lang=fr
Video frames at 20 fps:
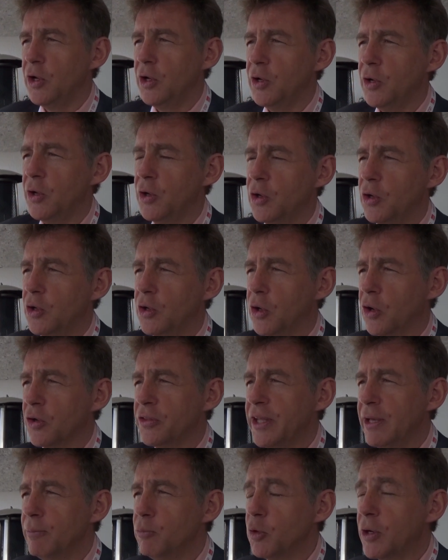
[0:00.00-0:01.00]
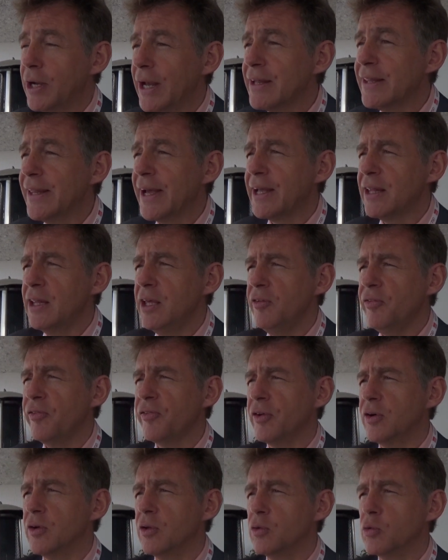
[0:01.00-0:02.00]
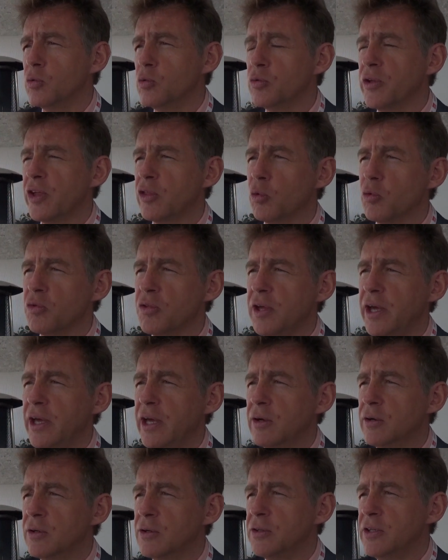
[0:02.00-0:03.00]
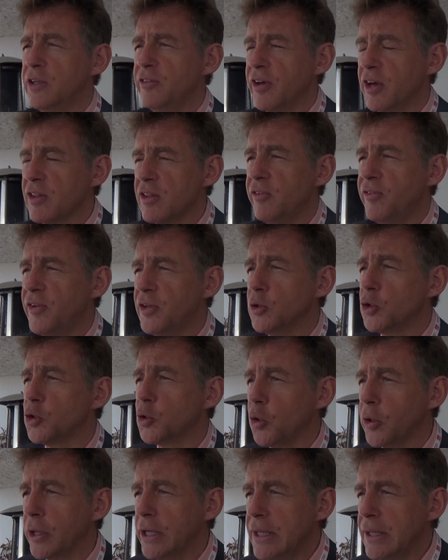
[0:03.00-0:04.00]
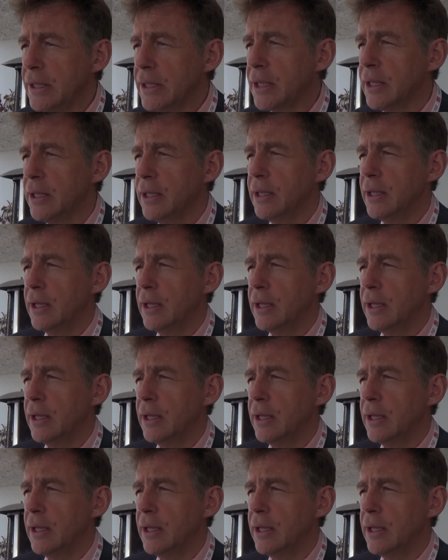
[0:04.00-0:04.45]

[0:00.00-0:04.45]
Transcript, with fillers: euh, en termes de classe d'actifs, nous souhaitons c'est euh, diversifier notre risque,